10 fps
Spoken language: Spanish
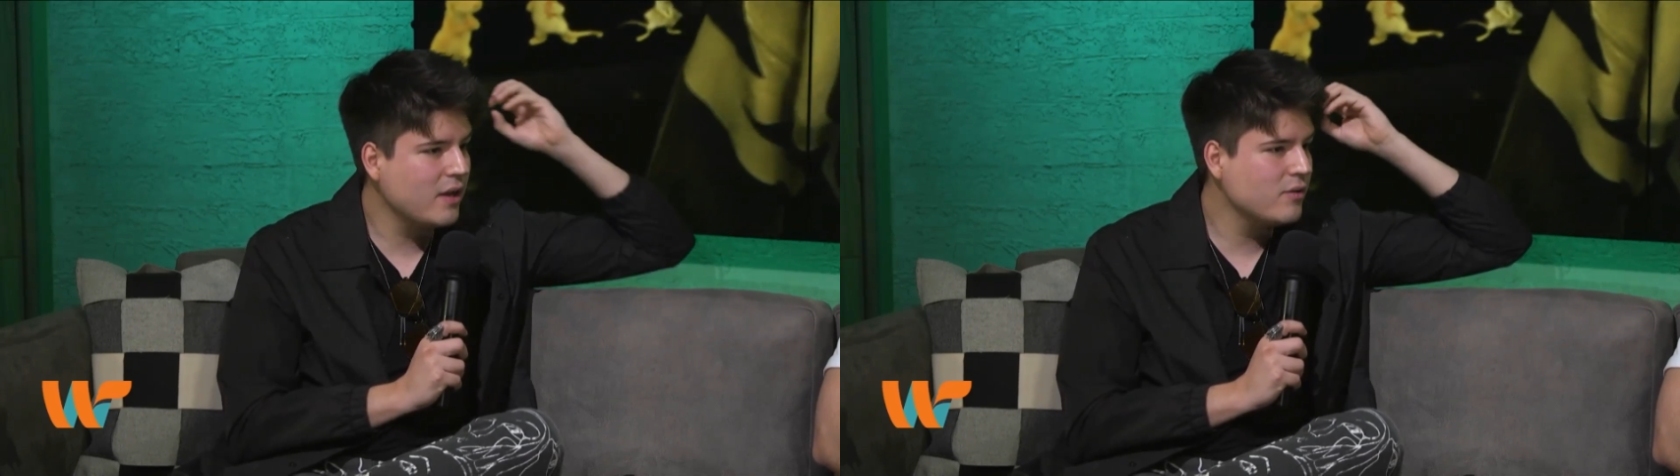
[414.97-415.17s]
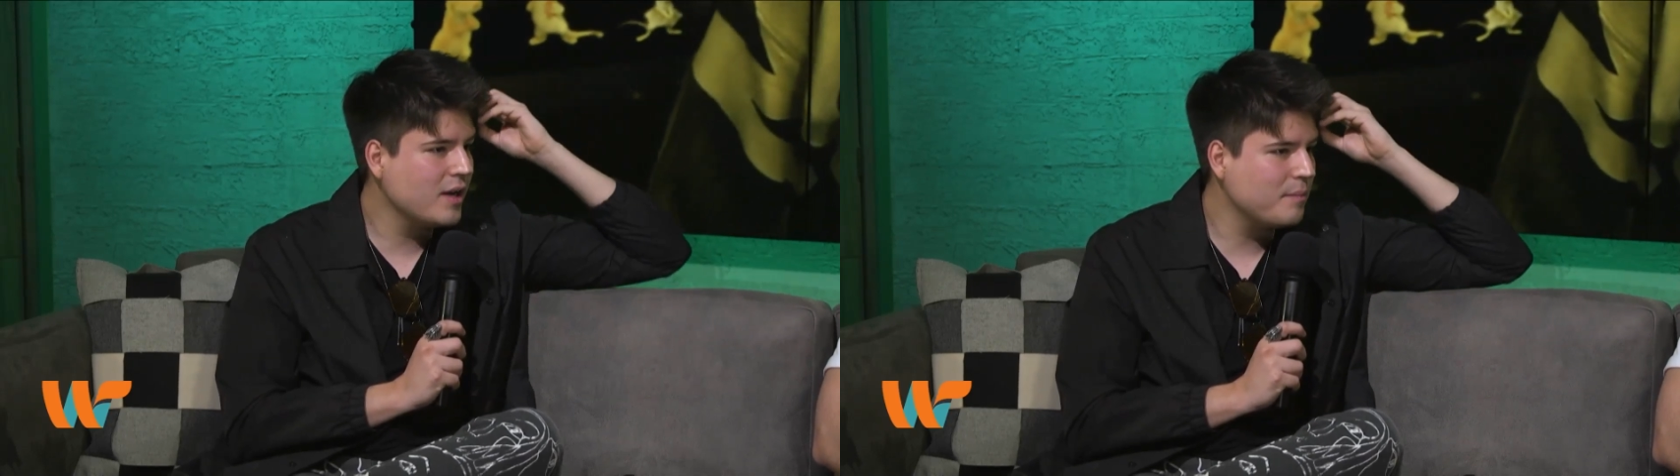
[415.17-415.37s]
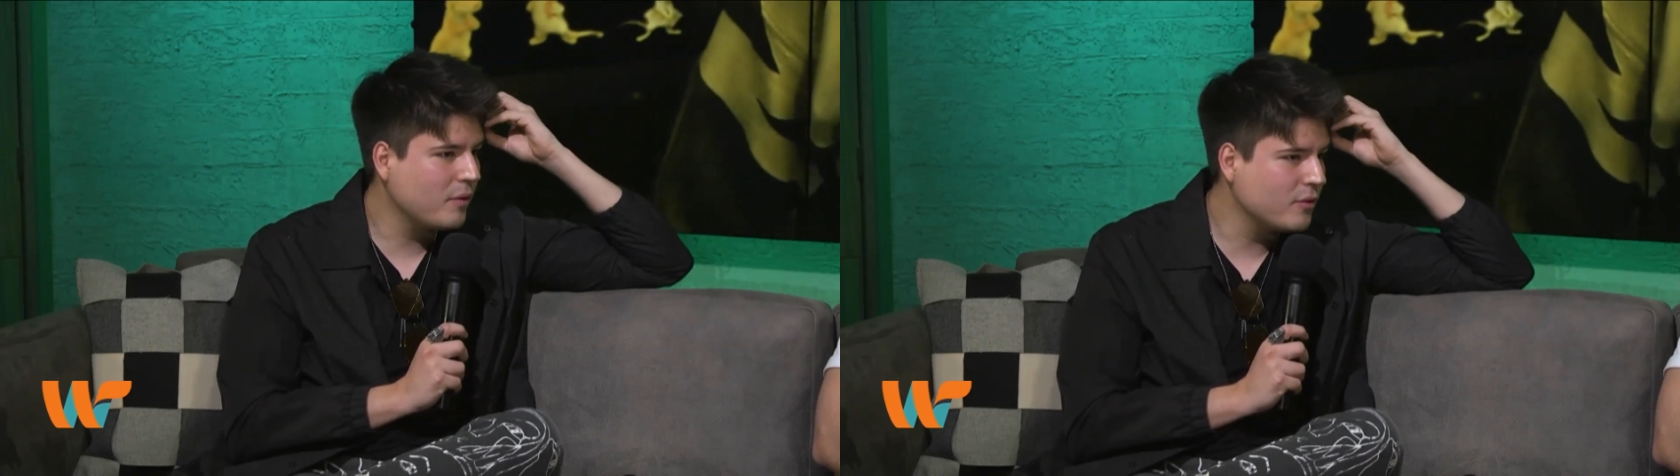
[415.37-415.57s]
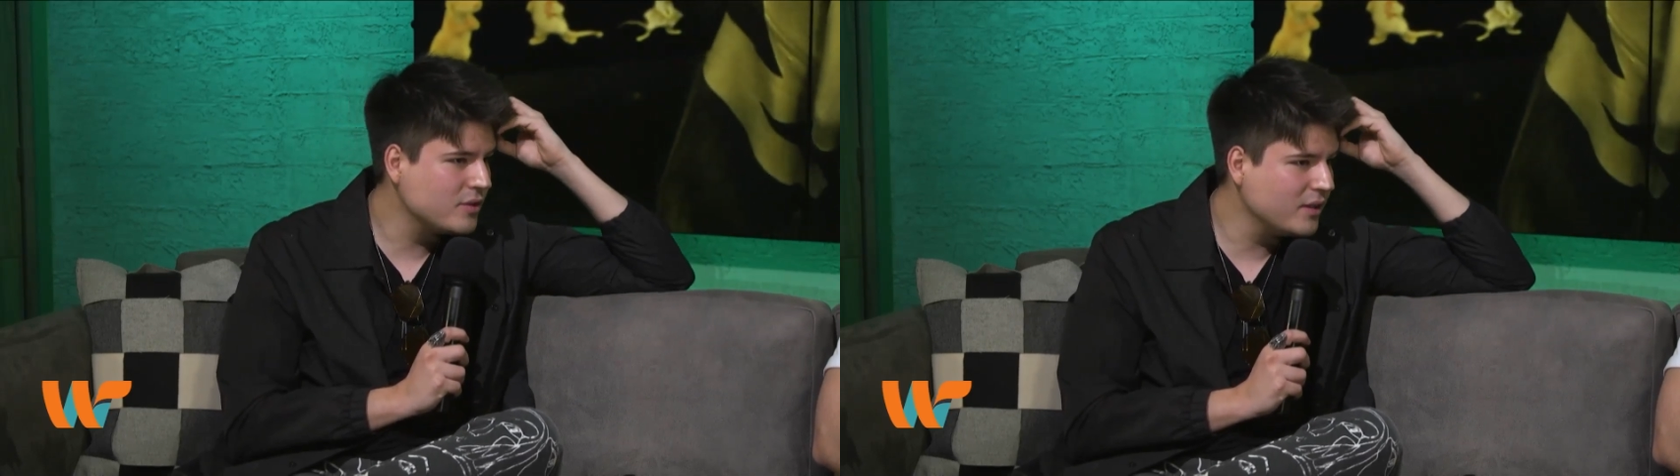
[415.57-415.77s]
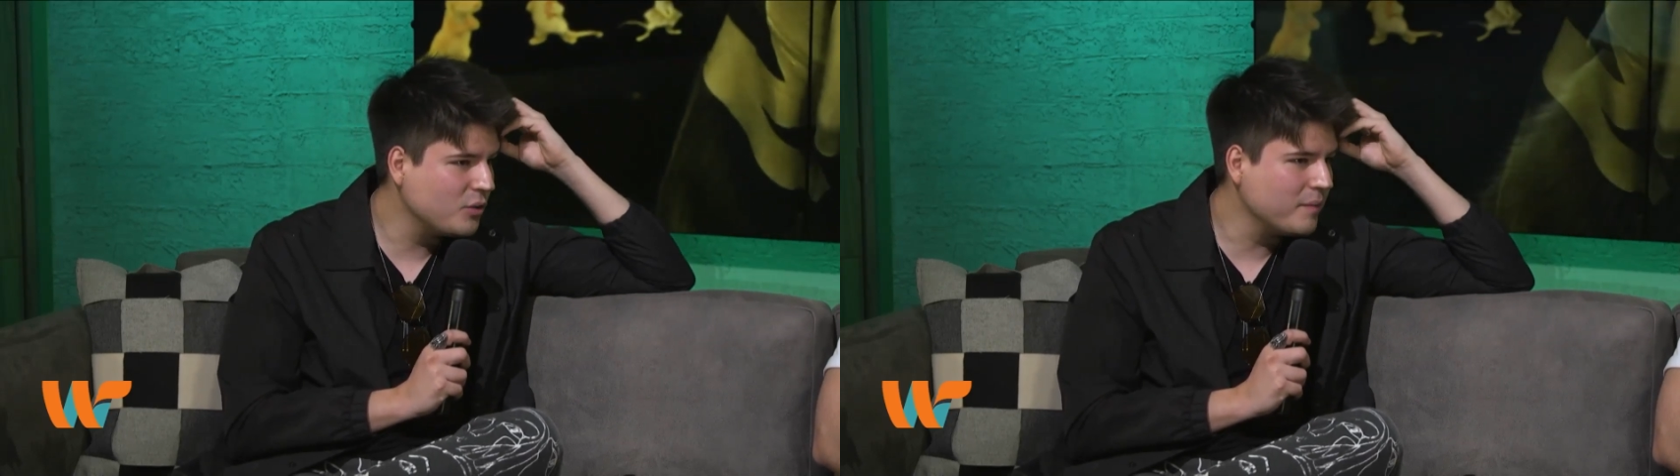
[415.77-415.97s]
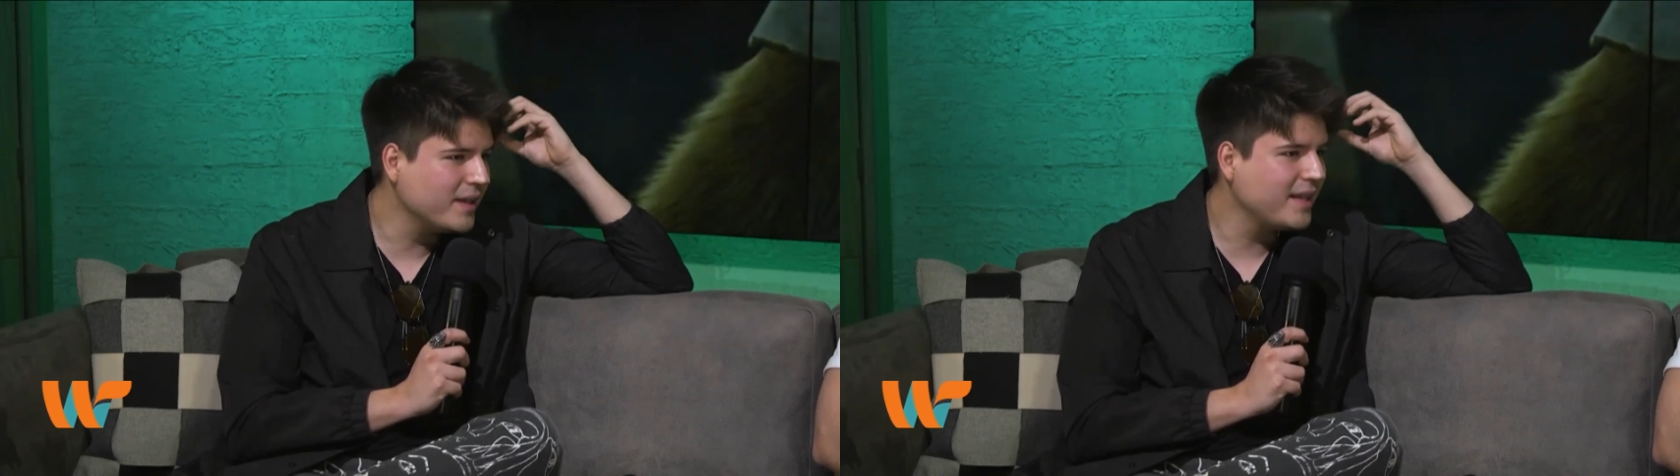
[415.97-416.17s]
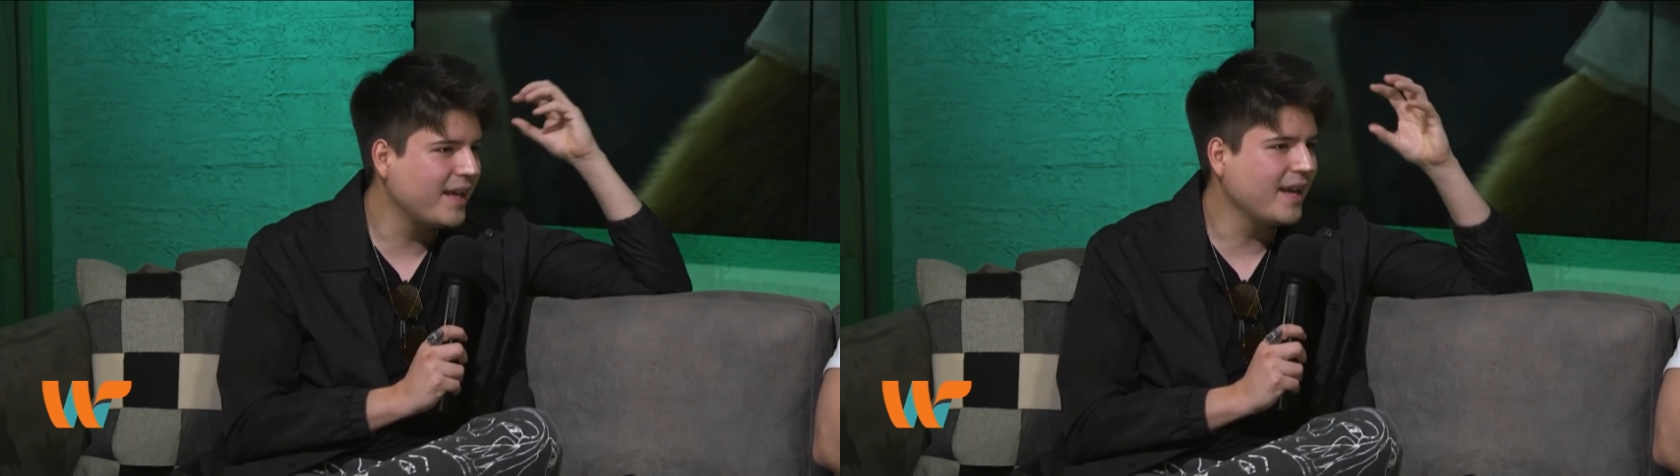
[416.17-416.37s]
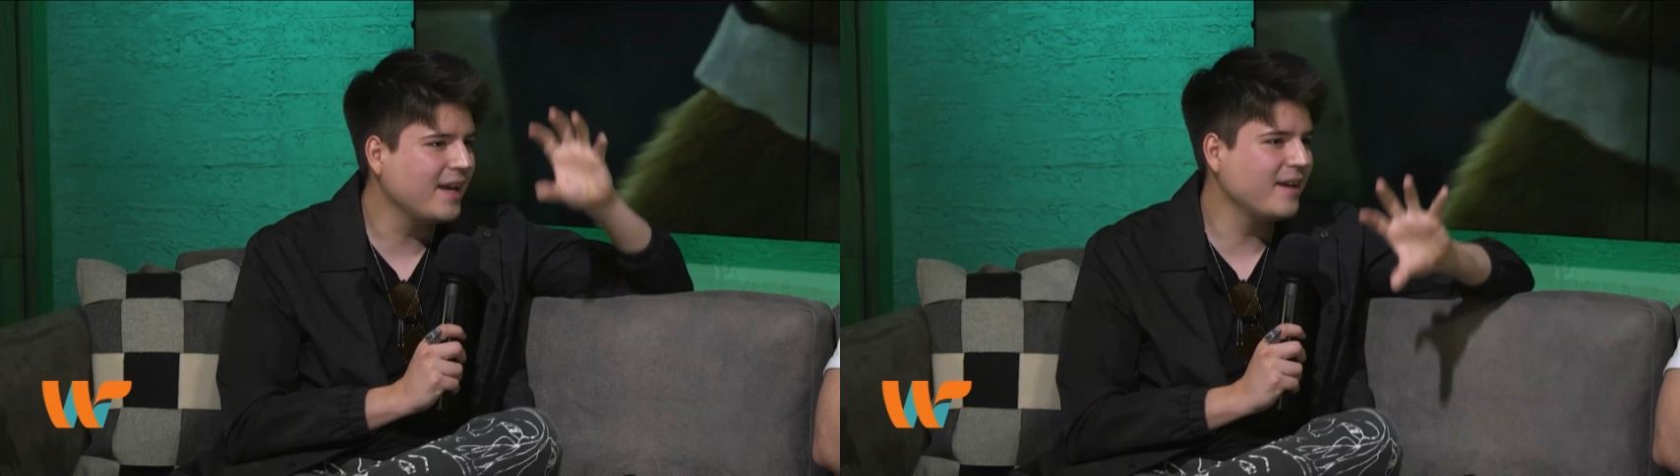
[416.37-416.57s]
hay una cosa en tu mente
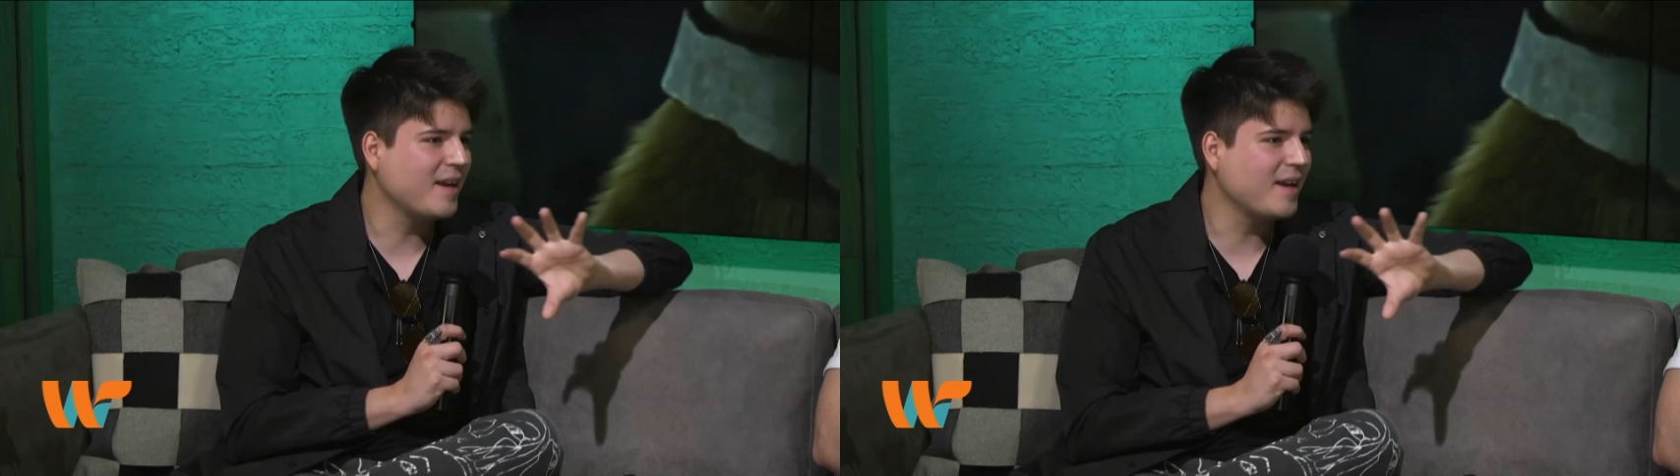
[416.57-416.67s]
que